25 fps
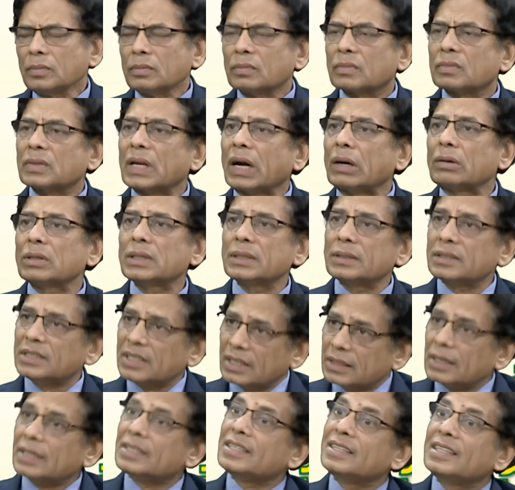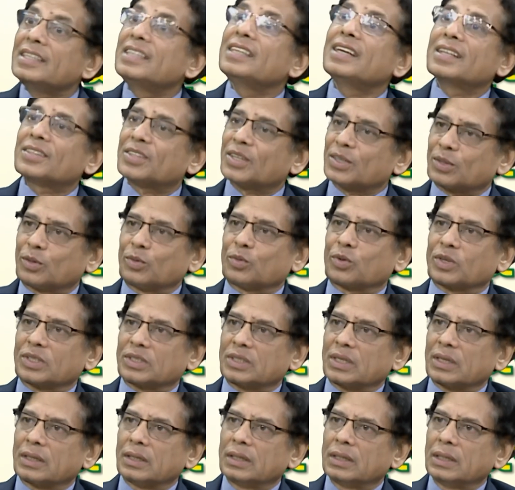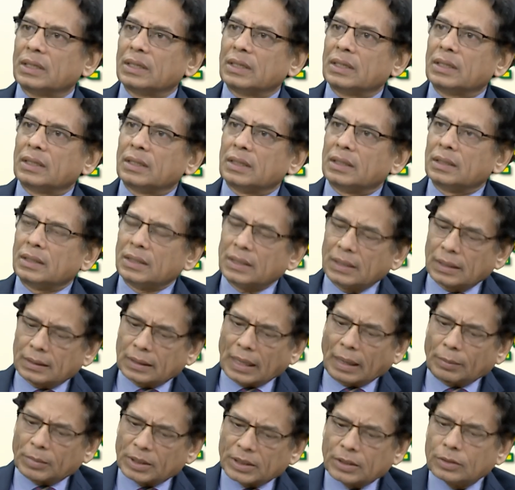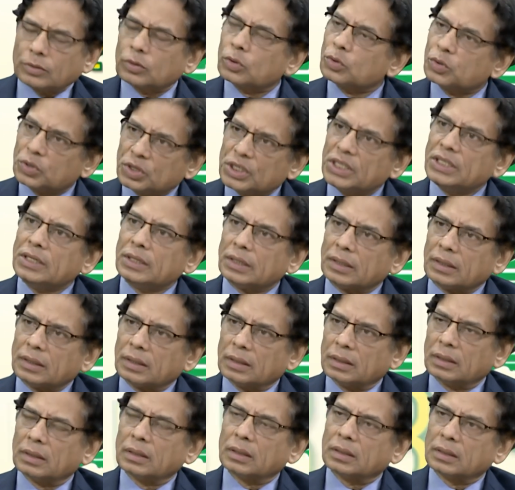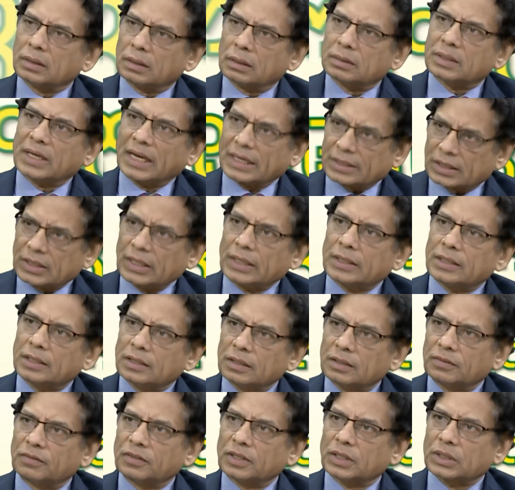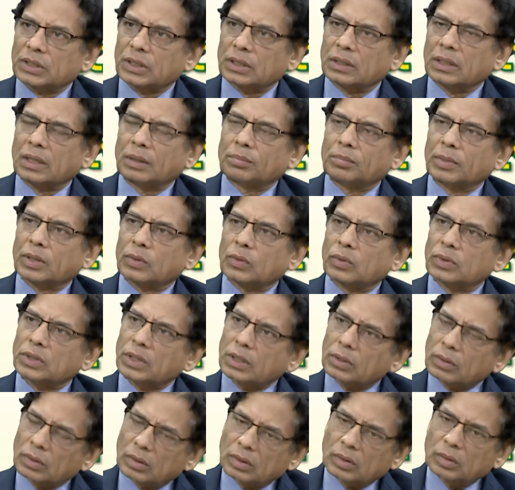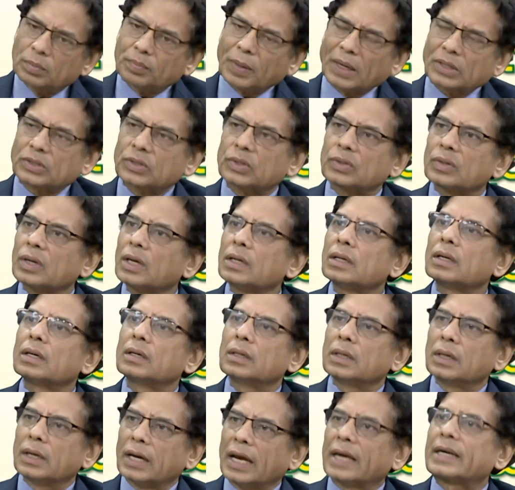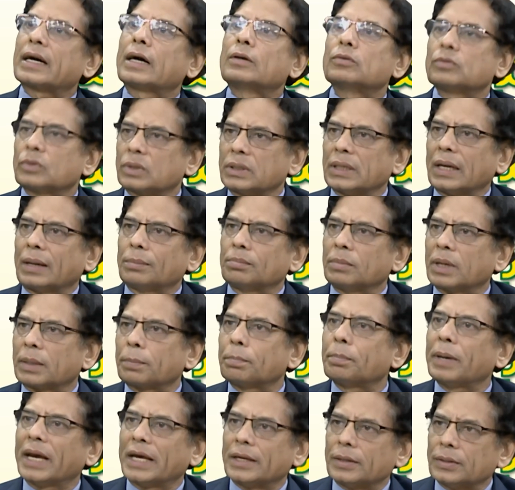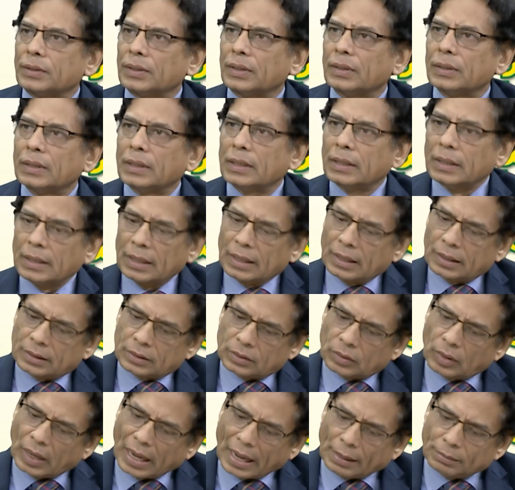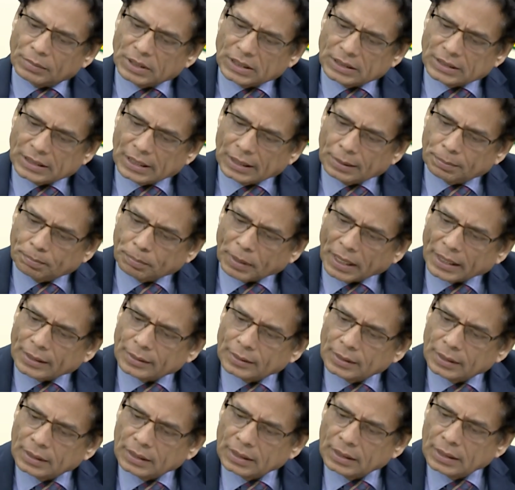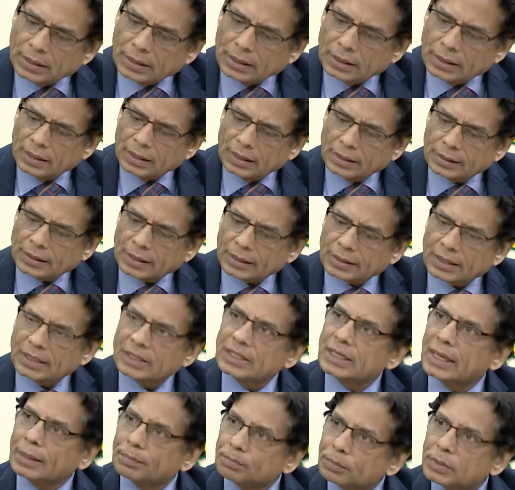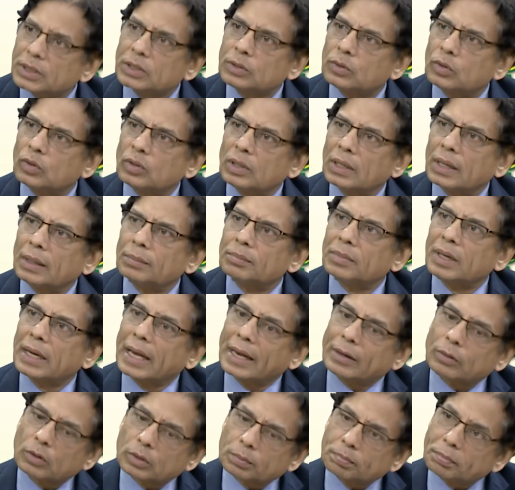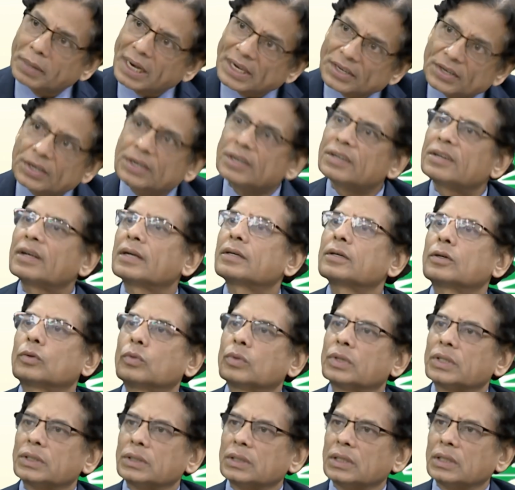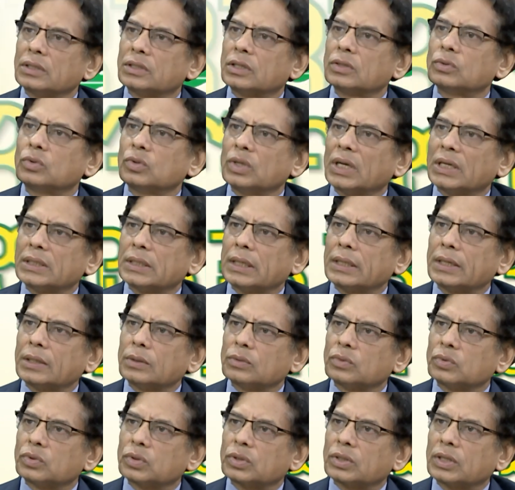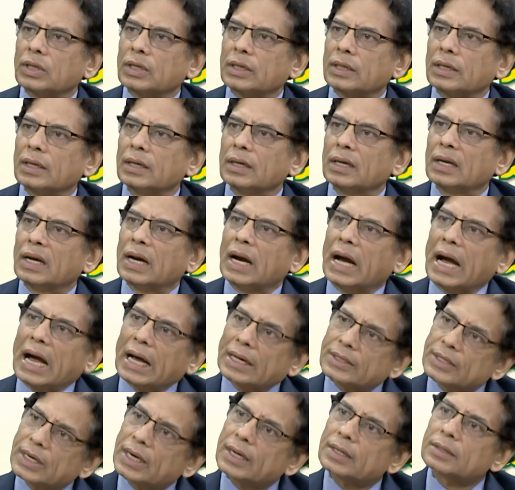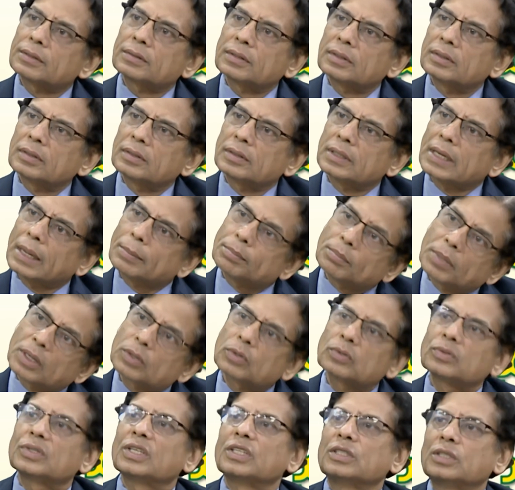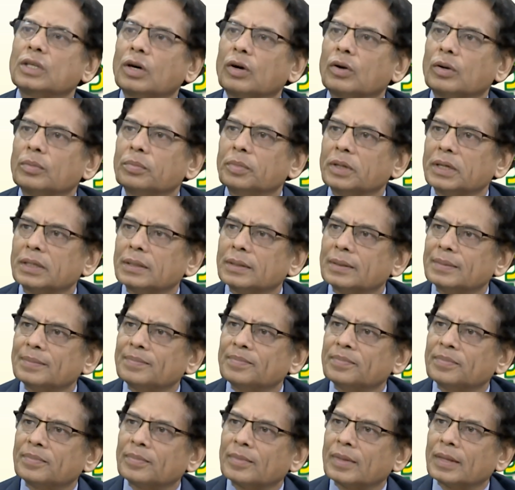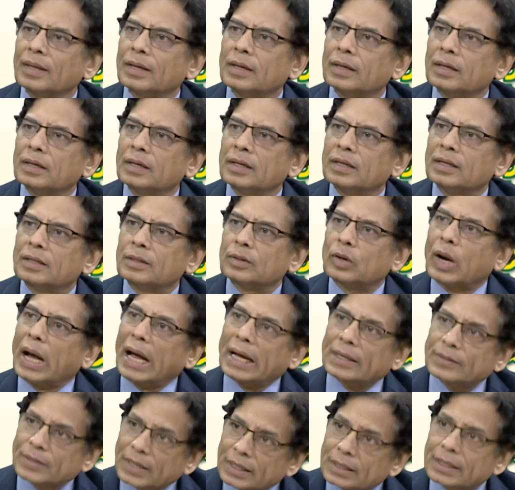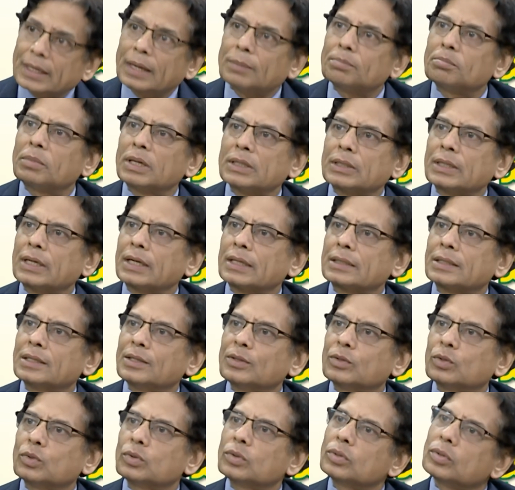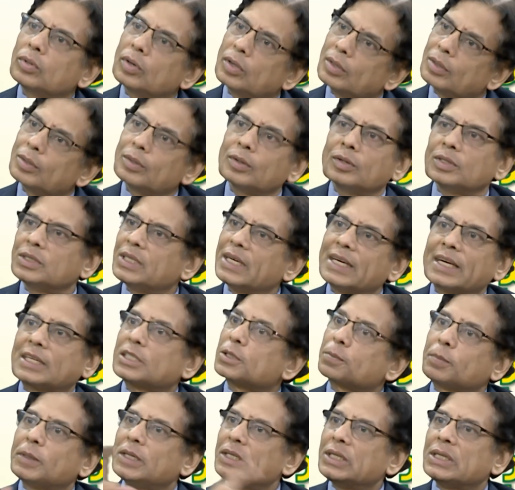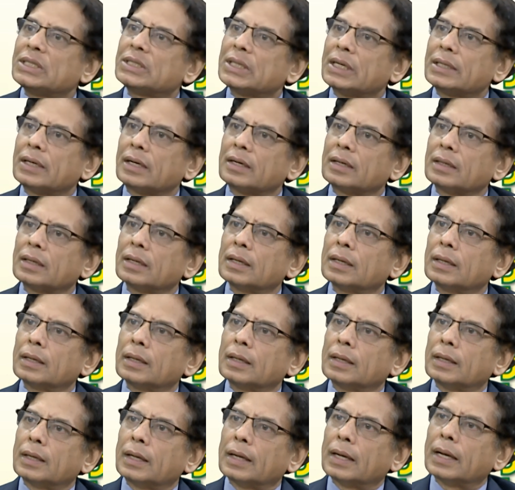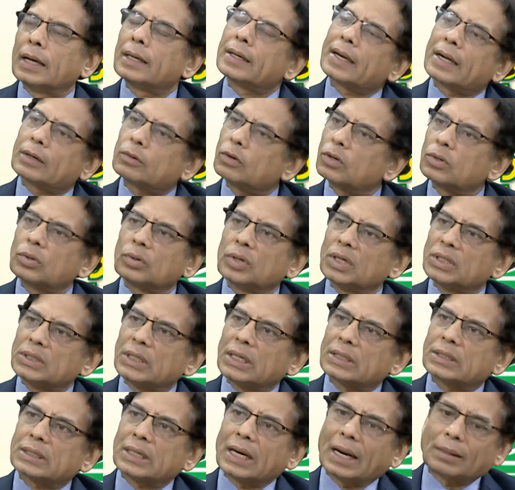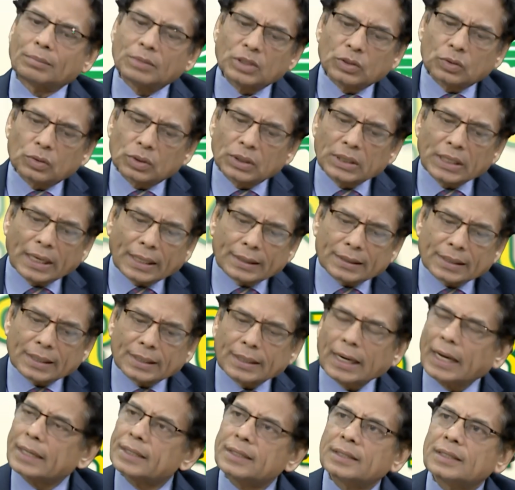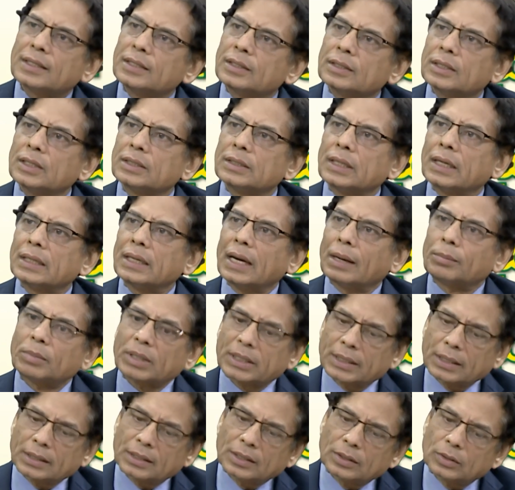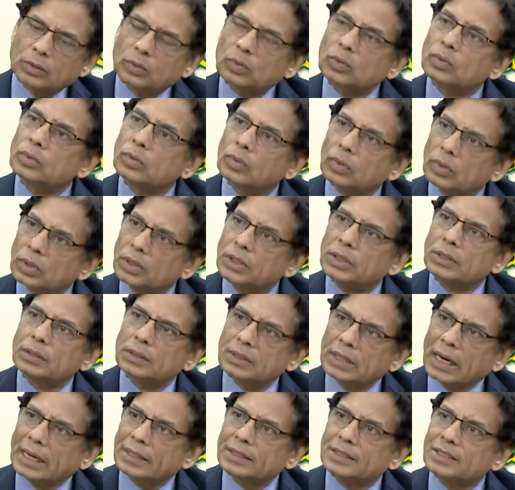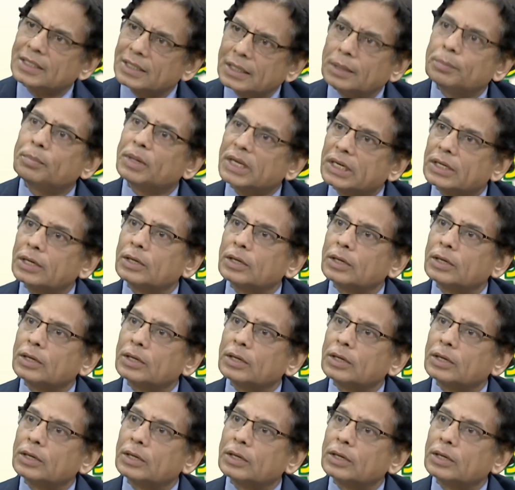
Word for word: তাহলে যেটা ইন্ডিয়াতে করেছে ইন্ডিয়াতে আমাদের তো টিন ট্যাক্স আইডেন্টিফিকেশন নাম্বার ওদের হলো পার্সোনাল অ্যাকাউন্ট নাম্বার প্যান তো আমি যেই প্যান দিয়ে এটাকে সাবমিট করলাম এখন ম্যান্ডেটারি করে দিয়েছে দুই থেকে আধার নাম্বারও দিতে হবে তো আধার নাম্বারটা কিন্তু হলো ওই যে এক্সপেন্ডিচার রেকর্ড হ্যাঁ, হয়ে যাচ্ছে রেকর্ড হ্যাঁ, হয়ে যাচ্ছে আমি যদি একটা গাড়ি কিনতে যাই আমাকে কিন্তু ওই গাড়ি যিনি বিক্রি